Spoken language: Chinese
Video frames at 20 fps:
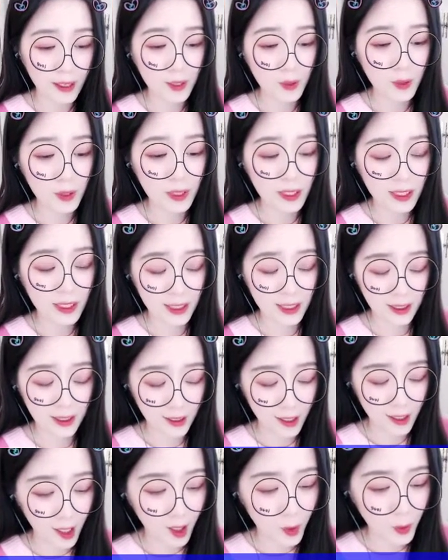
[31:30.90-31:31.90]
是这
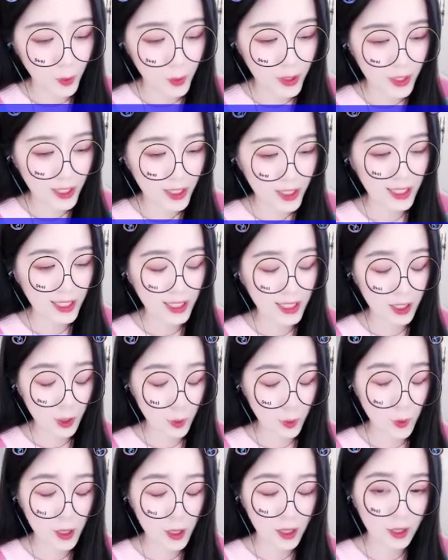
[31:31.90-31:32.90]
皇宫之中最
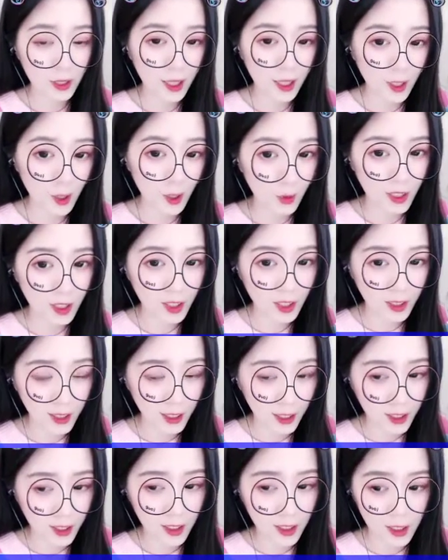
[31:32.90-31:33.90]
受恩宠的公主，
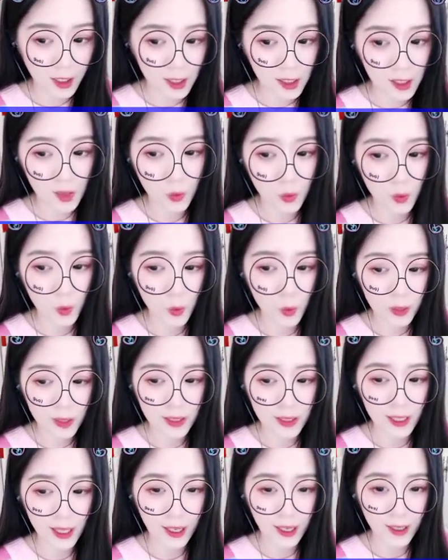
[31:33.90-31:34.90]
高
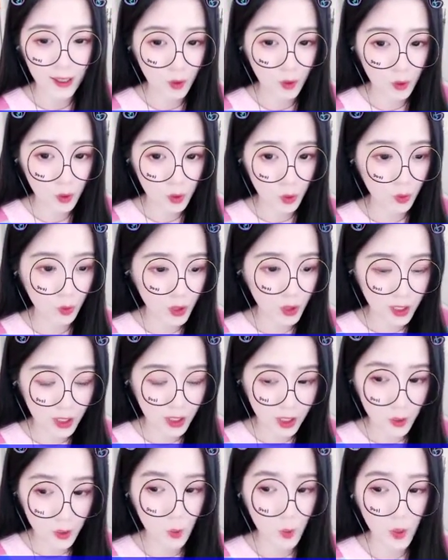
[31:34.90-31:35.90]
贵万般，
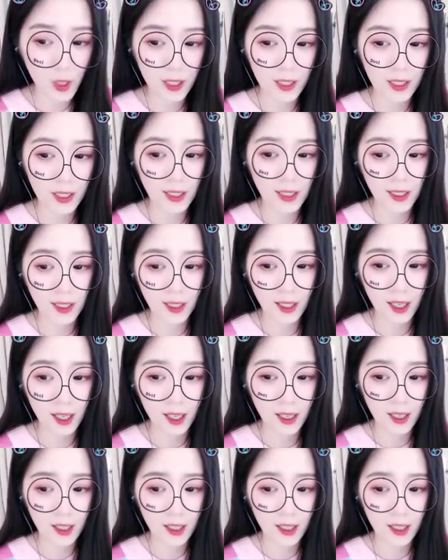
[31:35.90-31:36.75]
受人赞誉。